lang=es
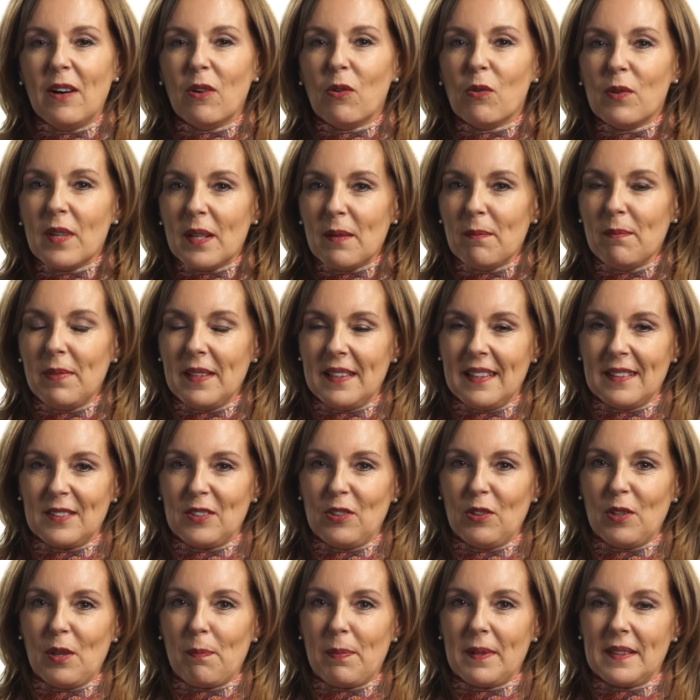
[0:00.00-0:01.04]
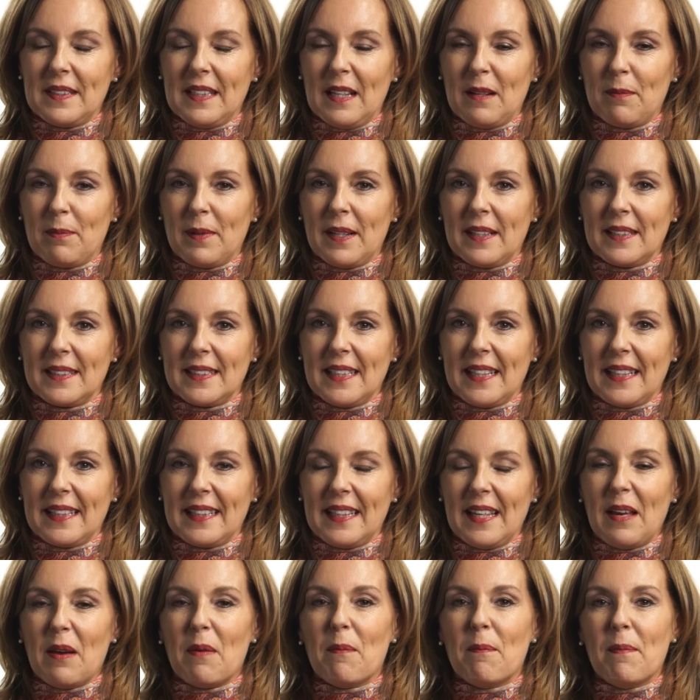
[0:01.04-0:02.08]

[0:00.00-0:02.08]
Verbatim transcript: una invitación especial para hacerte.